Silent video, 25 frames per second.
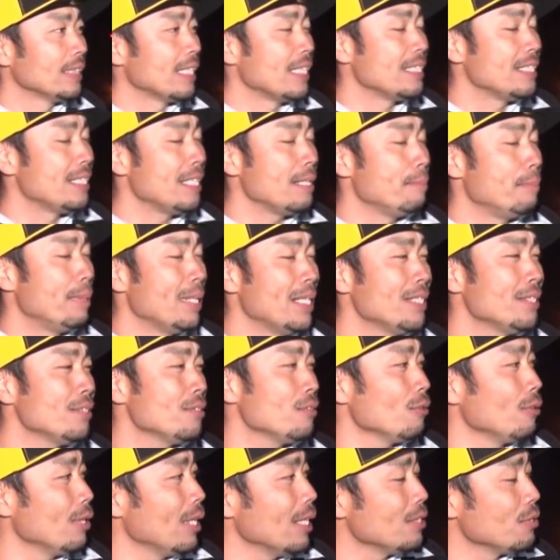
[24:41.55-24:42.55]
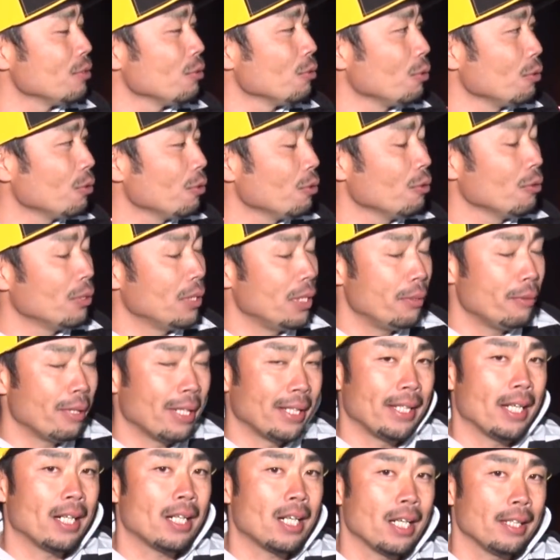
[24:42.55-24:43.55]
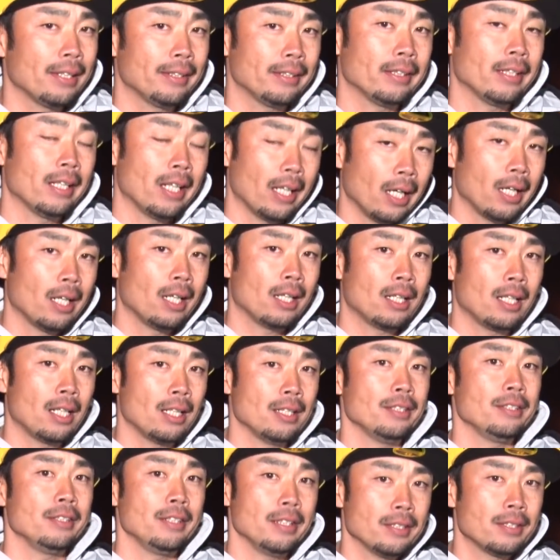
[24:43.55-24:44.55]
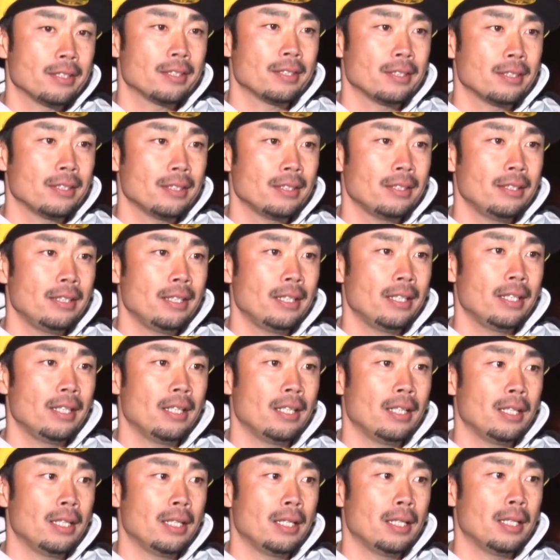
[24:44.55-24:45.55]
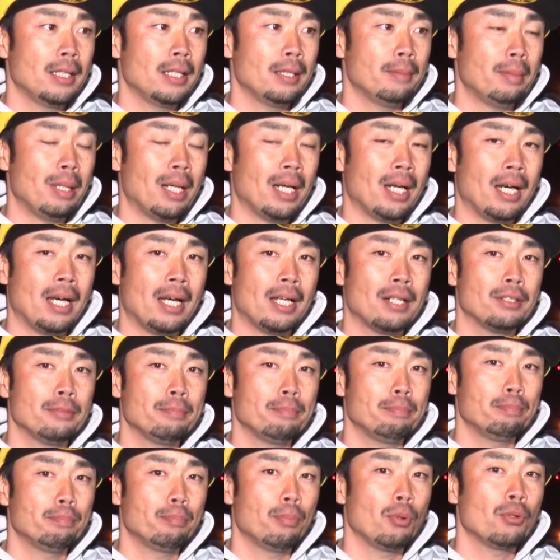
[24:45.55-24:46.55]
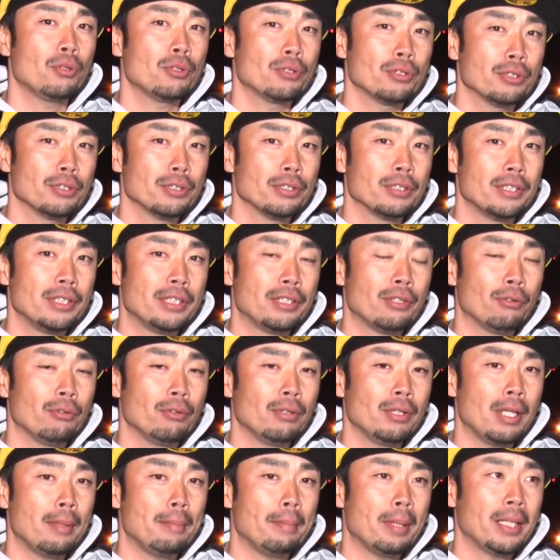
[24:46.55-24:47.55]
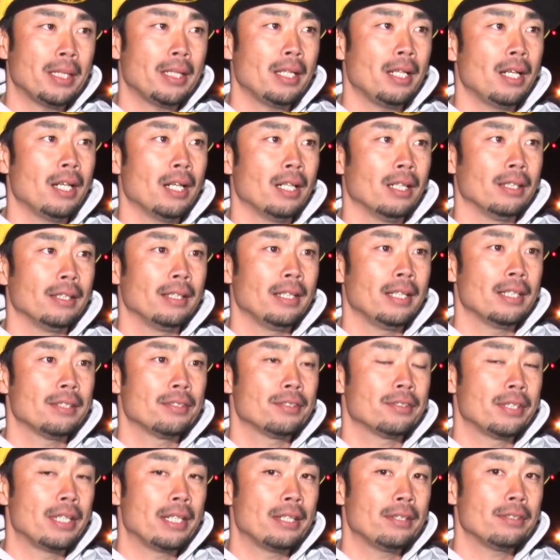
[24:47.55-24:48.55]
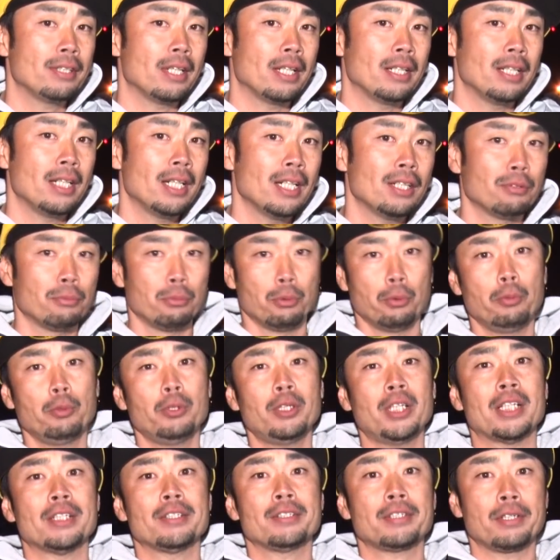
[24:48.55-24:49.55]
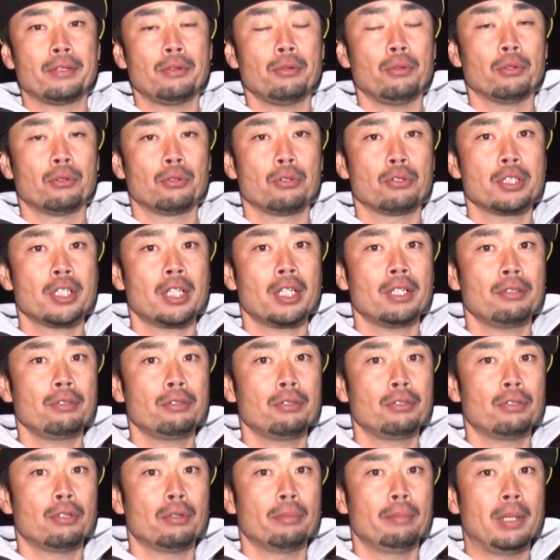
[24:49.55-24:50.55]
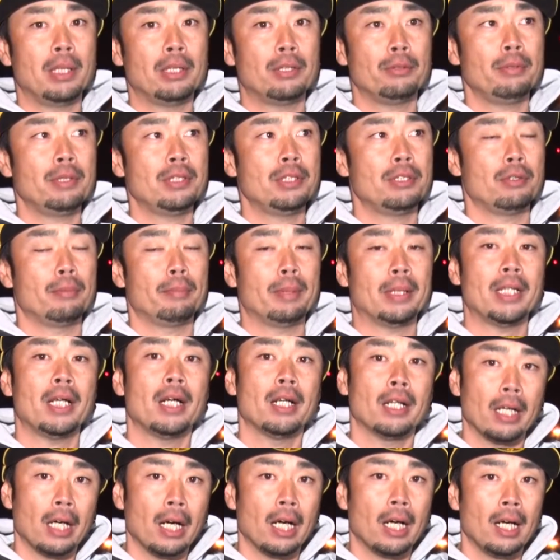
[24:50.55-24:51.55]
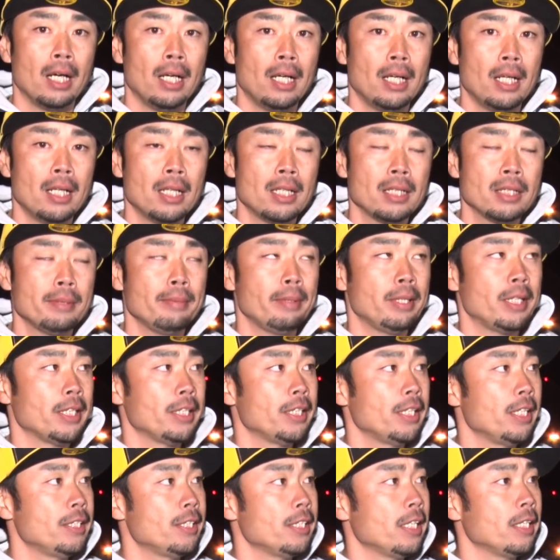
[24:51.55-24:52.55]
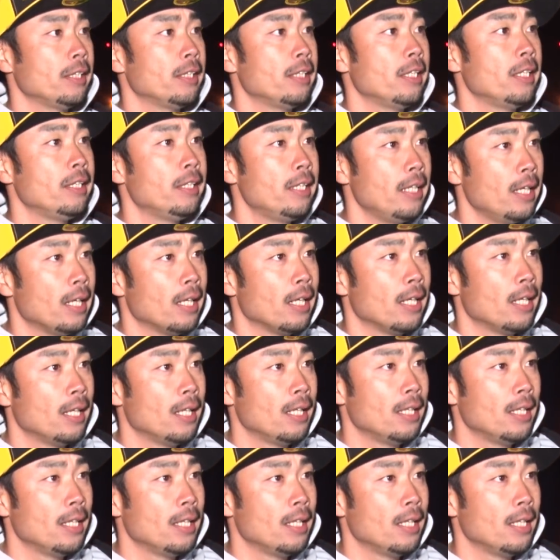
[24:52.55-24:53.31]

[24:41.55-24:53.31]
決してベストな状況ではなかった感じですでまあ春っぽくいろんなパターンで釣れるかなとも思ったんですけどどちらかというとベイトフィッシュのパターンが全て消えちゃっていて